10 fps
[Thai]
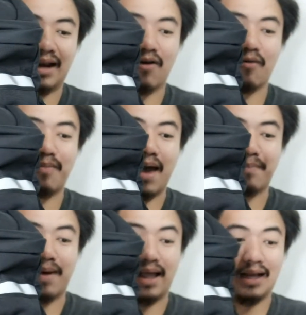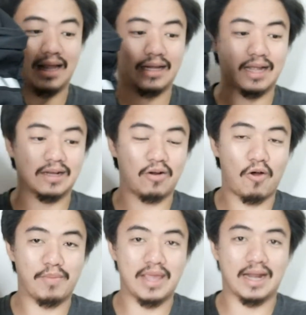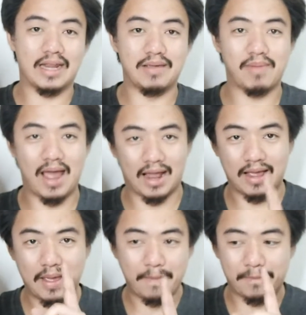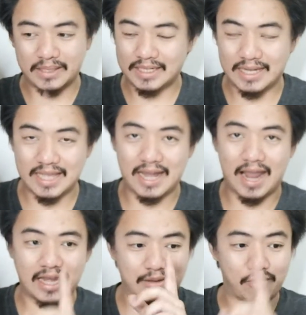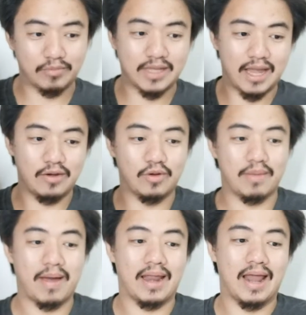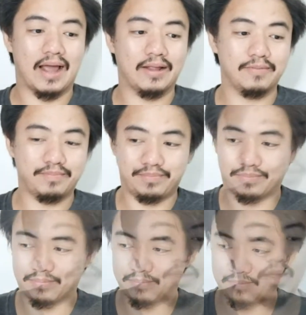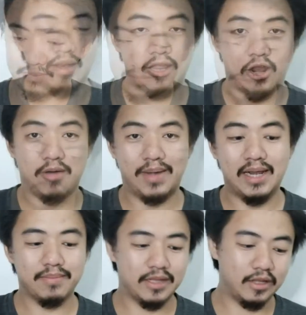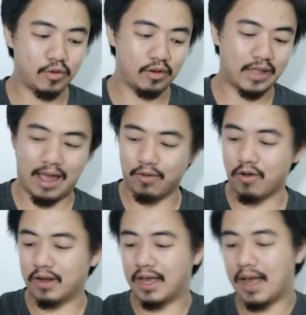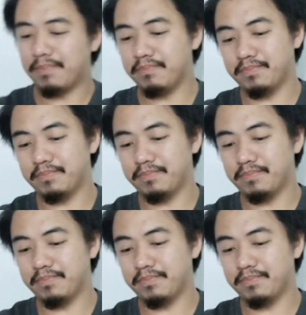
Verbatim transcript: รออกแบบผ่านการคัดกรองมาอย่างดีมาก มันจะดียังไงเดี๋ยวผมจะให้ดูในภายหลัง เดี๋ยวเรามาเริ่มกันที่ตัวรองเท้าก่อนนะครับ